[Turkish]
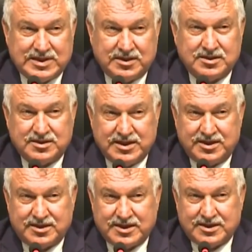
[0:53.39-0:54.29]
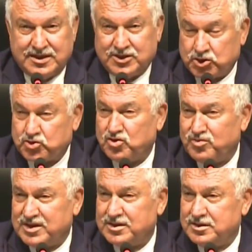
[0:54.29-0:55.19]
kadınla erkek eşit
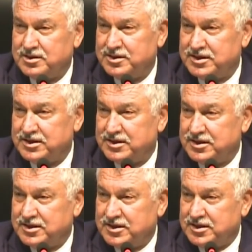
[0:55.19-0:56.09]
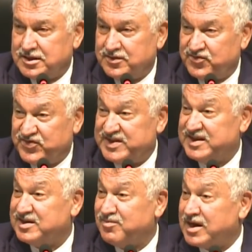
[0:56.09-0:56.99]
olmalı,
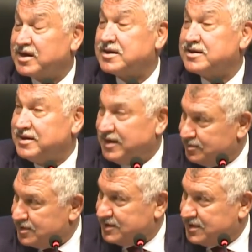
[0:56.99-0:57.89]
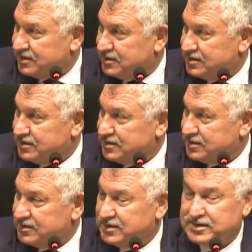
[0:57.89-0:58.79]
fiziki manada değil elbette.
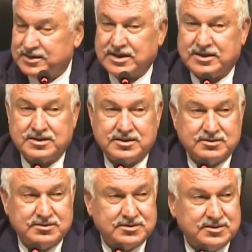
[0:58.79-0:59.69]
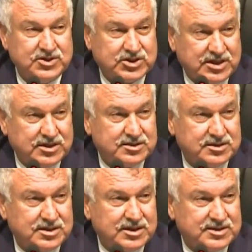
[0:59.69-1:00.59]
Yani iş
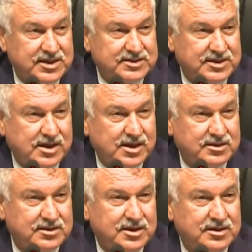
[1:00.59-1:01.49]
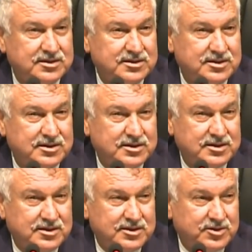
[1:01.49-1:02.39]
hayatında, siyasal hayatta,
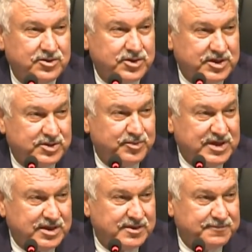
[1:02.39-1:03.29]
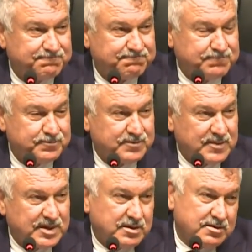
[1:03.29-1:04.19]
yönetimde,
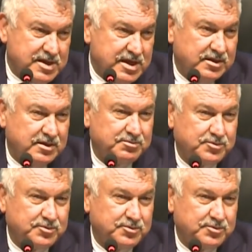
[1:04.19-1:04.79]
yani